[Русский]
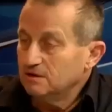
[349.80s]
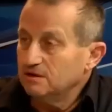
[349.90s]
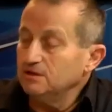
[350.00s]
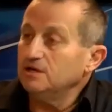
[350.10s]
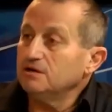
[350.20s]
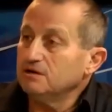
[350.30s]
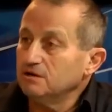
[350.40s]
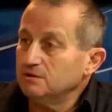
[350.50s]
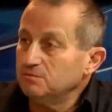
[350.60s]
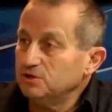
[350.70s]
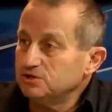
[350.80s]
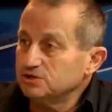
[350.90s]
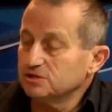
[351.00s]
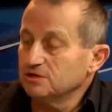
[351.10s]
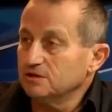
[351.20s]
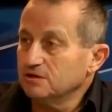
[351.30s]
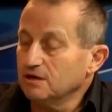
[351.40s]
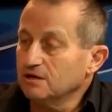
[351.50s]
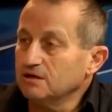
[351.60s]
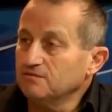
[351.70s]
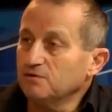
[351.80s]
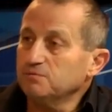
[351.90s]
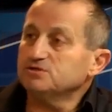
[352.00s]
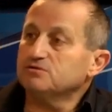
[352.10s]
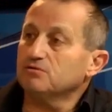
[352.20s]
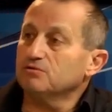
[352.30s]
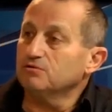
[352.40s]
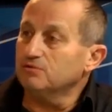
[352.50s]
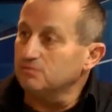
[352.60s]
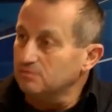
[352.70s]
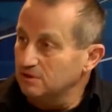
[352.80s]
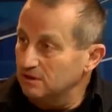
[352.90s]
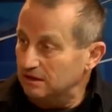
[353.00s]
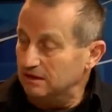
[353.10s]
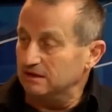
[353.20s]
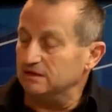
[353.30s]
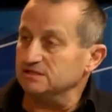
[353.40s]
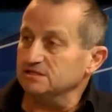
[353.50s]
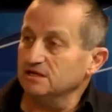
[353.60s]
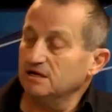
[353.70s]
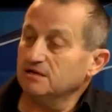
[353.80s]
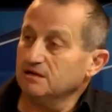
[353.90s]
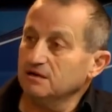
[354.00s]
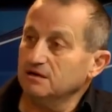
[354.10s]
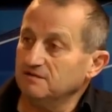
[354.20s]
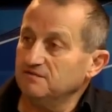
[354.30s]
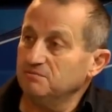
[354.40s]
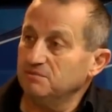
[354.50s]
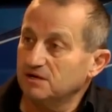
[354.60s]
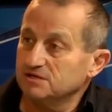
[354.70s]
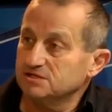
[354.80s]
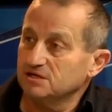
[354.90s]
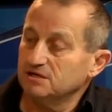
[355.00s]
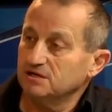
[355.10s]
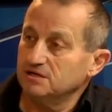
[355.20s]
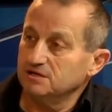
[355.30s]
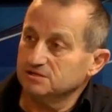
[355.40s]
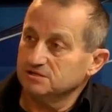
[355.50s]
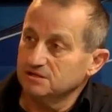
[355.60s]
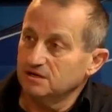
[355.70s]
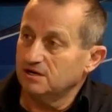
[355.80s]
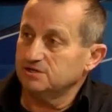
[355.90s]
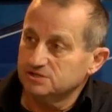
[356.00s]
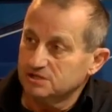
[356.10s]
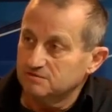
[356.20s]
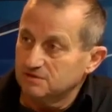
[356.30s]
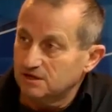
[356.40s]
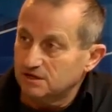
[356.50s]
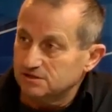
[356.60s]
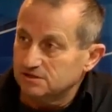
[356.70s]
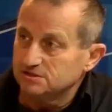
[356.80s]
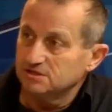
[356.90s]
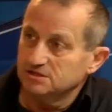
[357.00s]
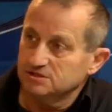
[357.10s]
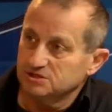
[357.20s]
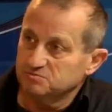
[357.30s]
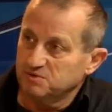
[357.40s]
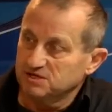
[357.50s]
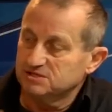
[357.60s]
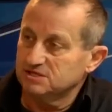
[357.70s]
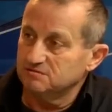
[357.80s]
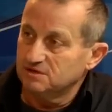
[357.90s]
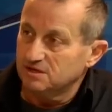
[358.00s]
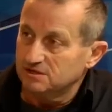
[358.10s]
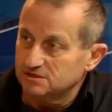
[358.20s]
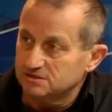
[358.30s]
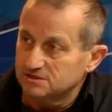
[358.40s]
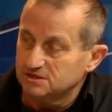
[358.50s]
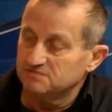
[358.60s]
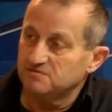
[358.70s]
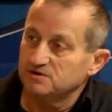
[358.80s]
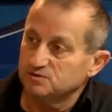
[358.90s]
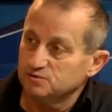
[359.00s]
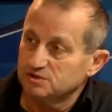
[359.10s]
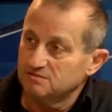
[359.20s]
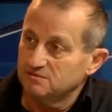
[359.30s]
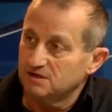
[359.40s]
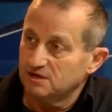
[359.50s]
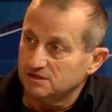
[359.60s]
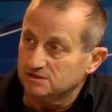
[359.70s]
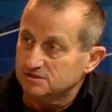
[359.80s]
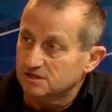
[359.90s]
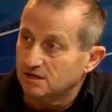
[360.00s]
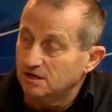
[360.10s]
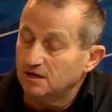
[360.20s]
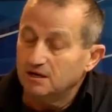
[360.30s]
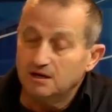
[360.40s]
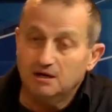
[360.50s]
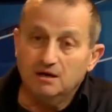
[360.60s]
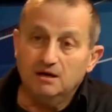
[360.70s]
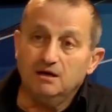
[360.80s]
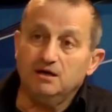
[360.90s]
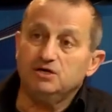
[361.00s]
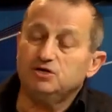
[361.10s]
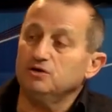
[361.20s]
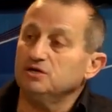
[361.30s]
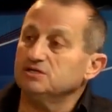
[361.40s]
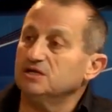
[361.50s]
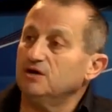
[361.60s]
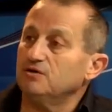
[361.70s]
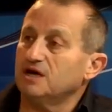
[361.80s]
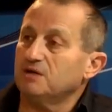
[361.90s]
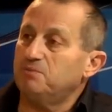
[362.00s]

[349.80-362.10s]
Ни экономически никак. Европа с трудом не знает, как она выберется из греческого кризиса, из испанского кризиса, из французского кризиса. И еще не знают, как